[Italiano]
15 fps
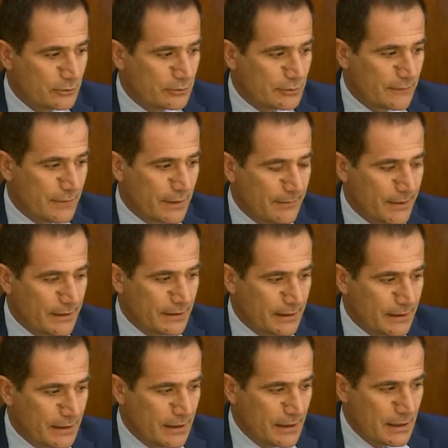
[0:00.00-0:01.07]
Le
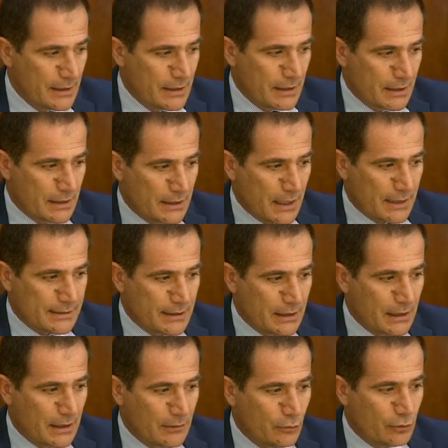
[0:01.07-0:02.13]
lampare sono le
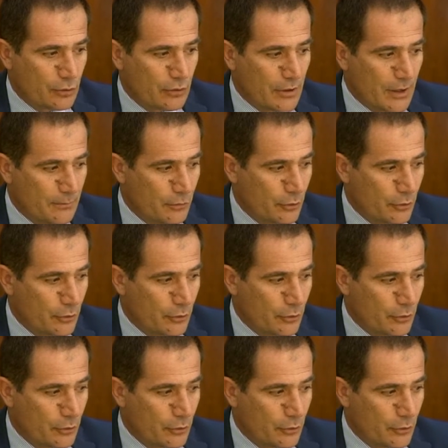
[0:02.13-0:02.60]
lampade, quelle che hanno